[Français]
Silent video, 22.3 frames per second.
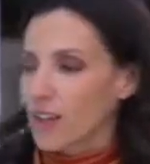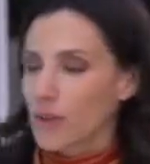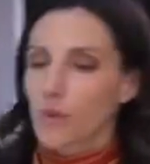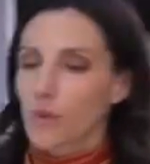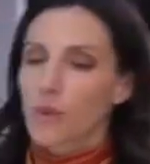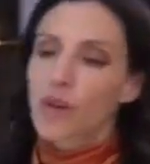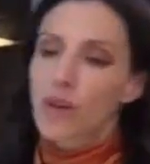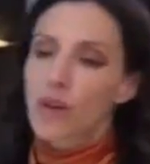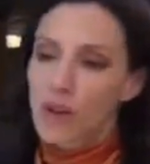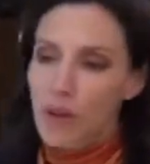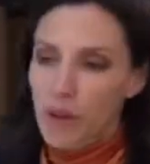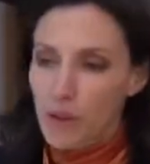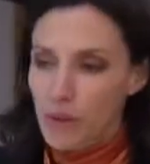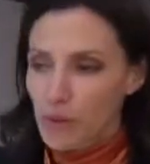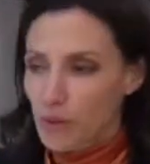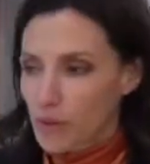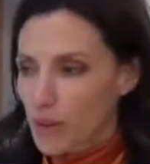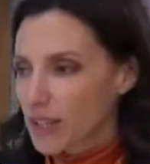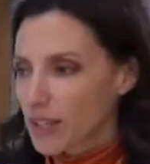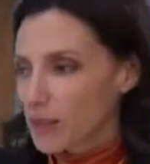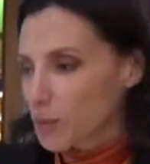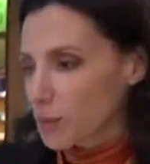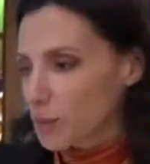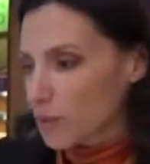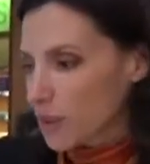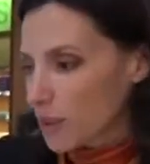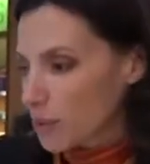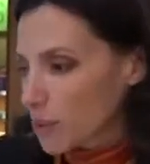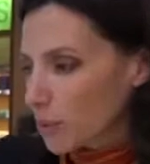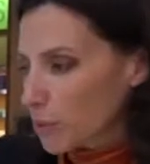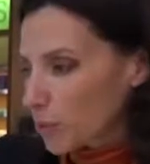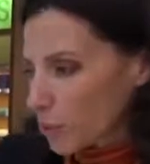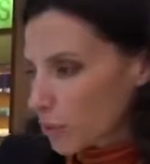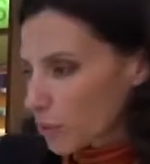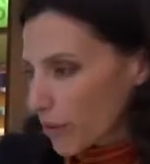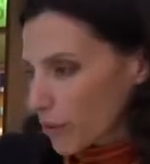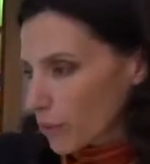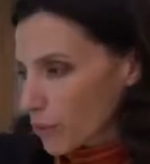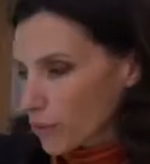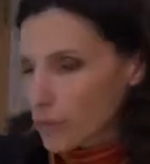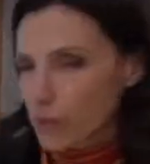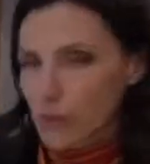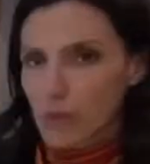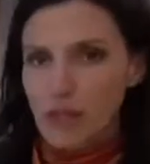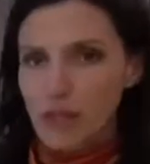Donc encore une fois, ce sont des meubles que nous
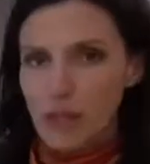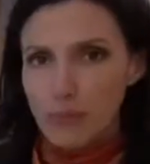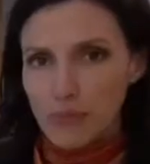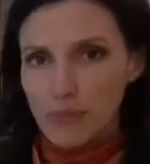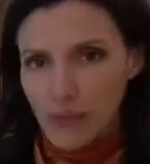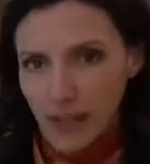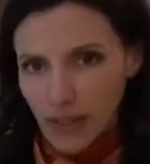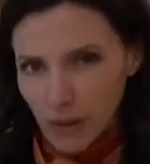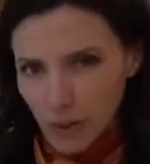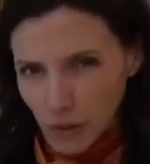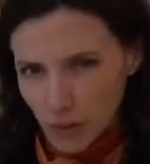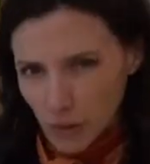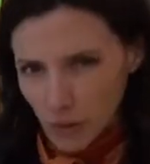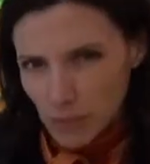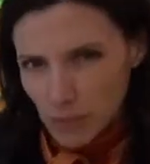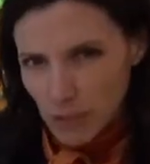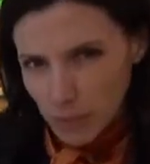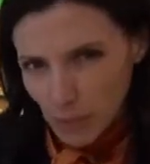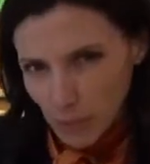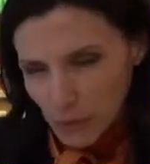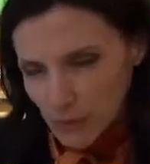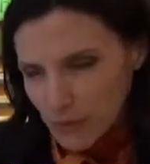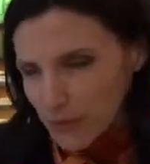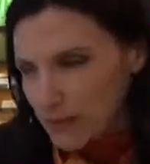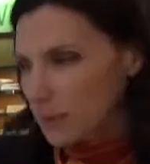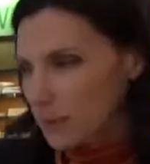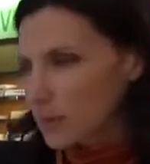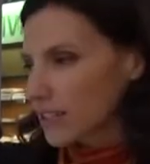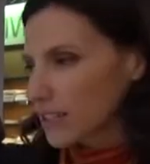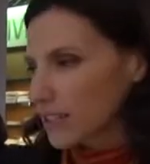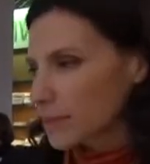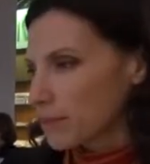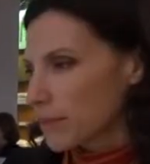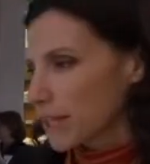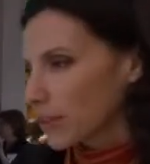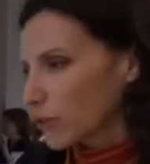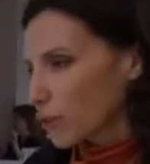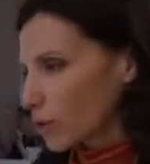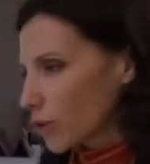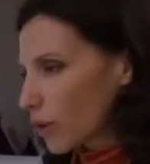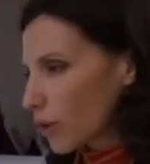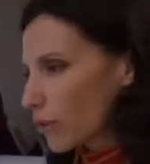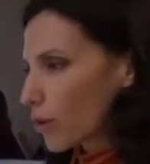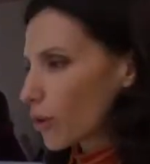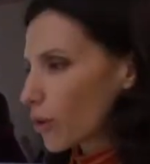avons voulu les plus ergonomiques possibles, qui mettent
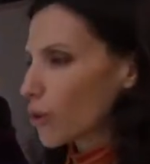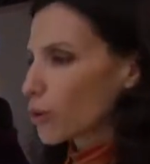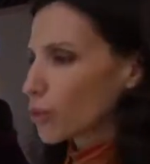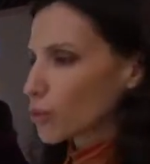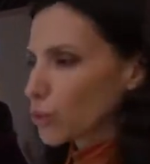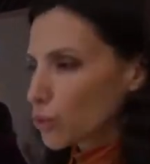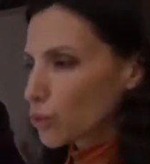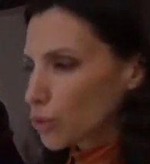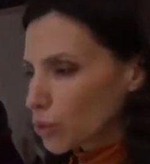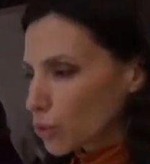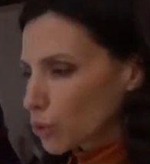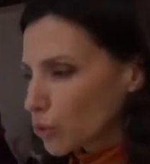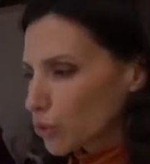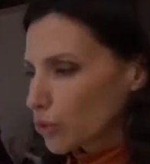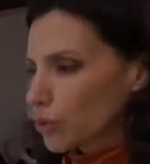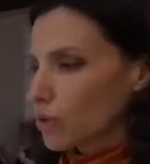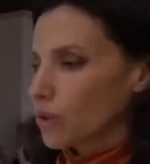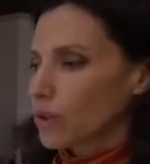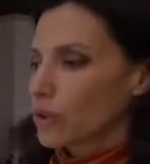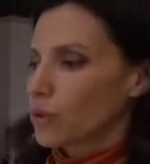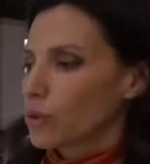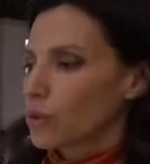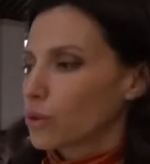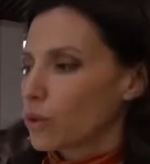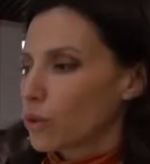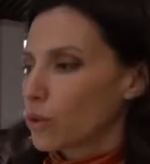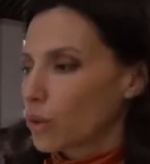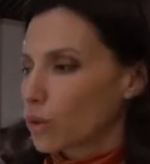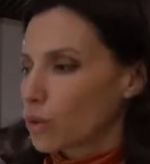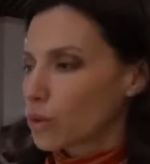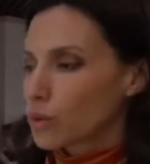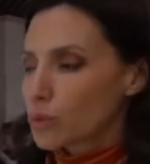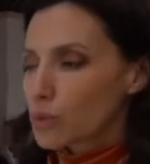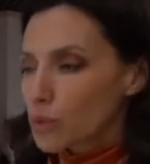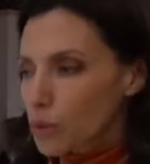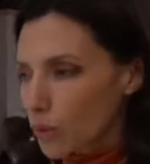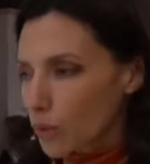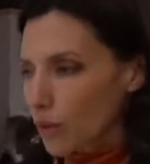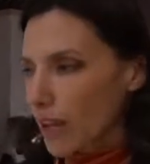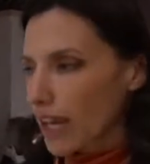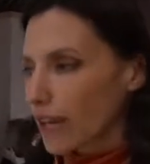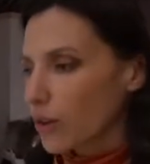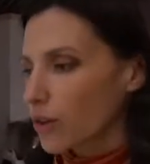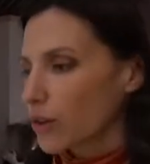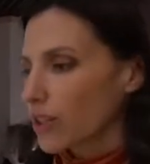en œuvre nos, tous nos
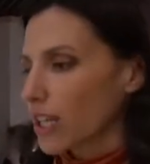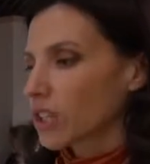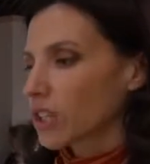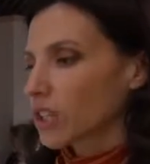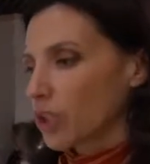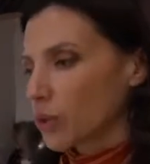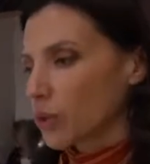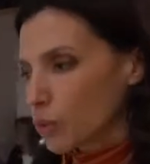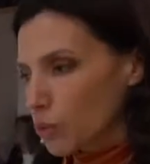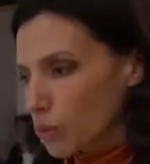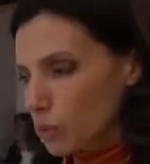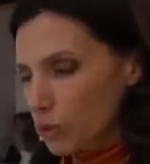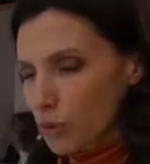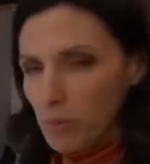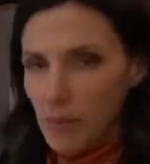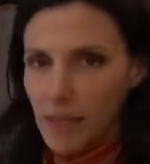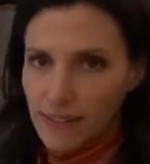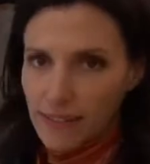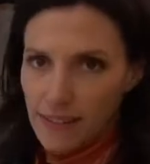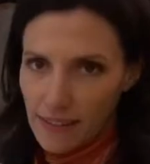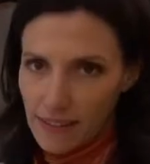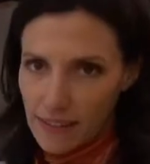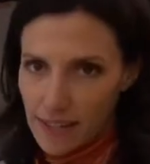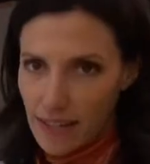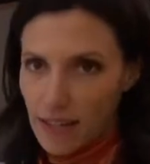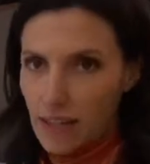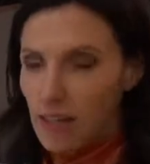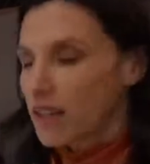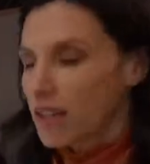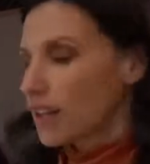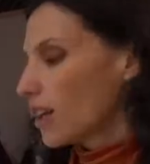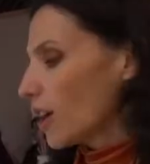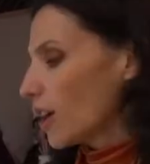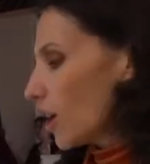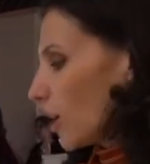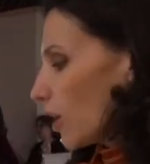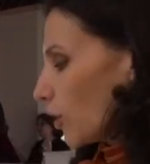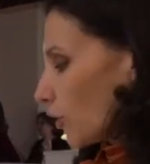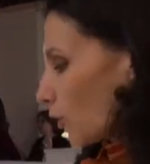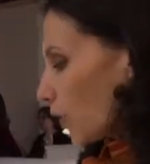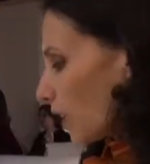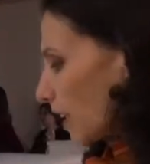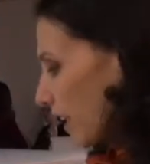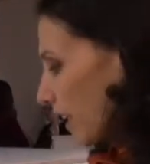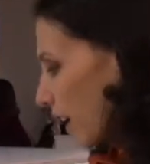flaconnages et tous nos matériels
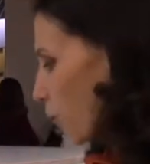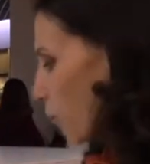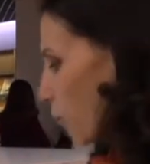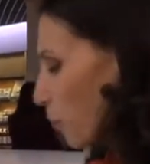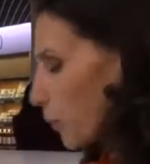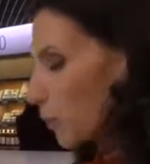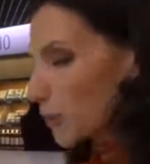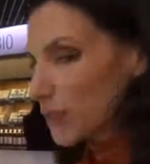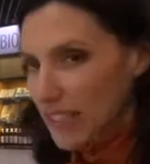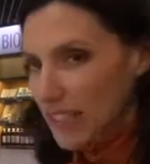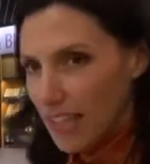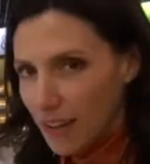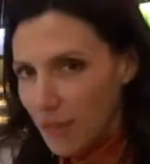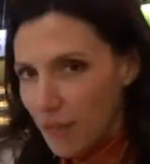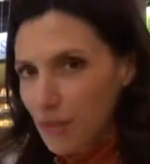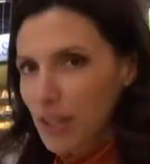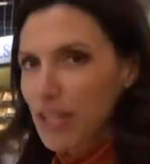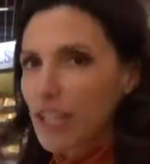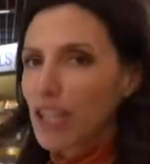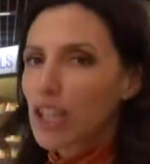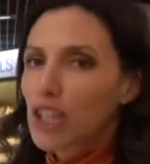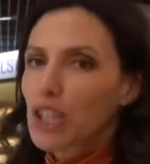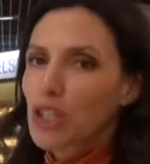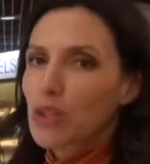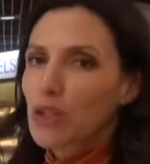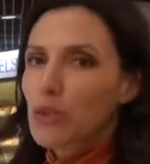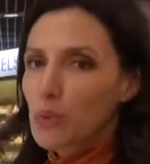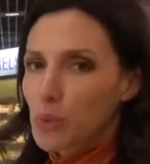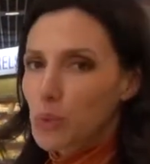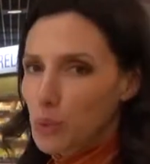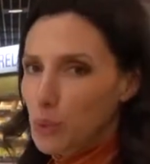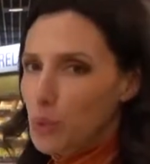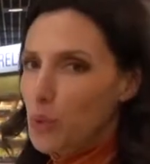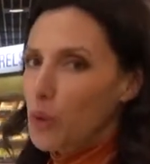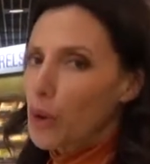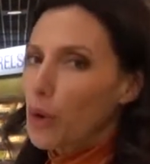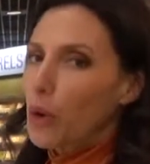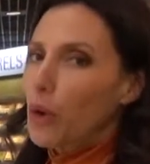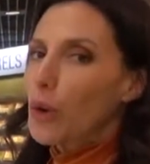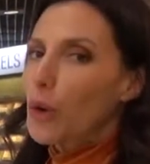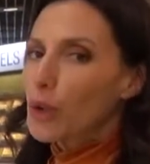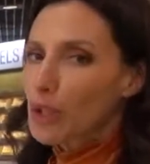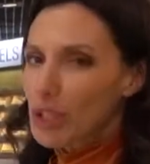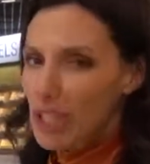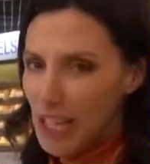dans lesquels on peut servir, qui sont euh,
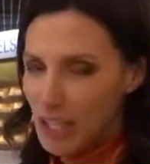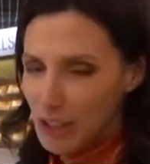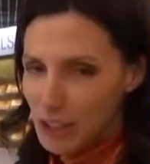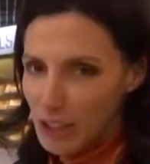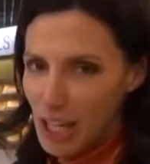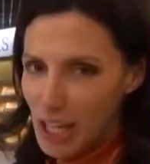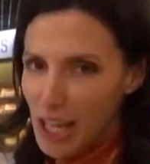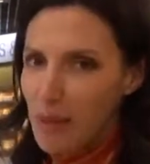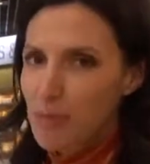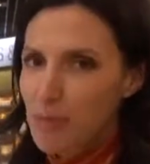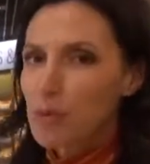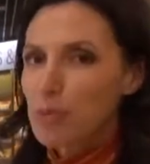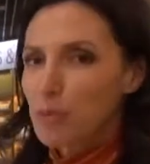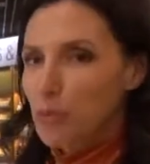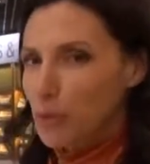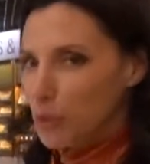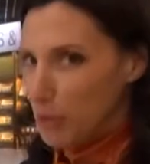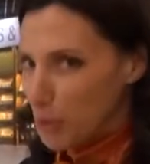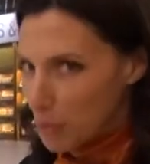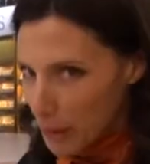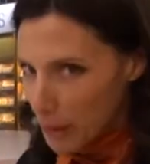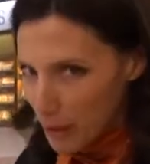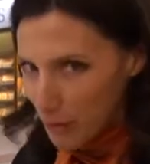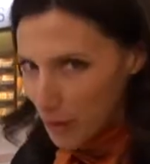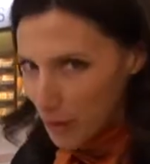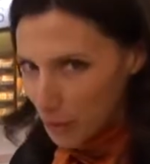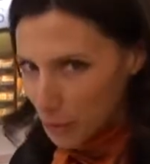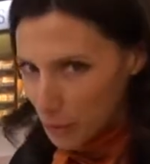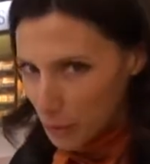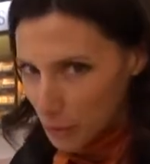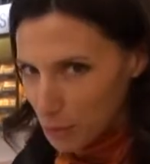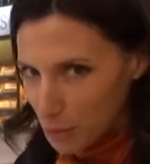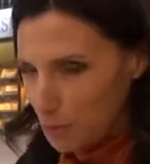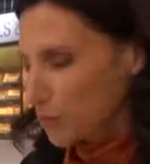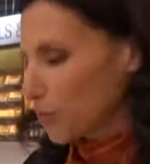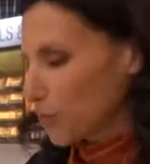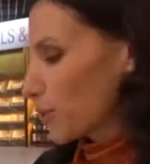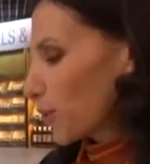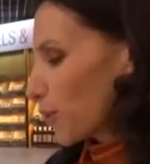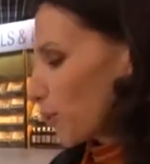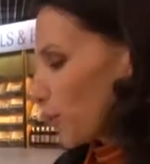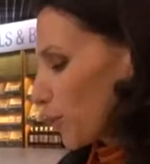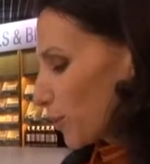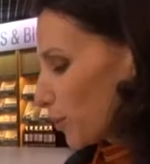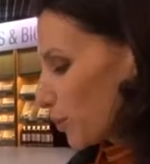rechargeables pour ne pas avoir de
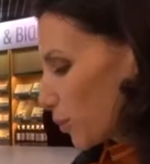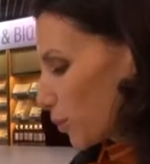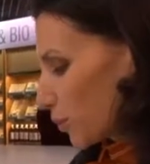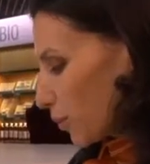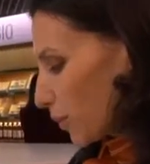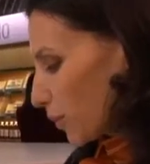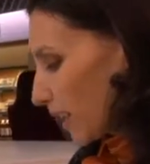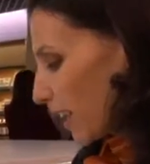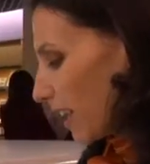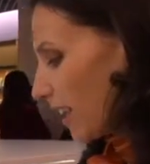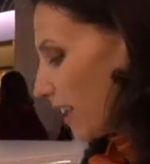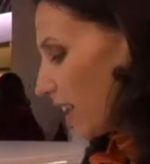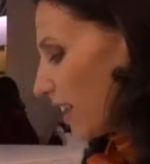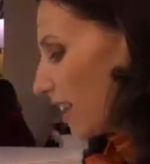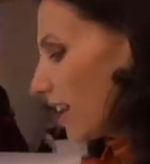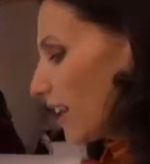rupture en cours de journée.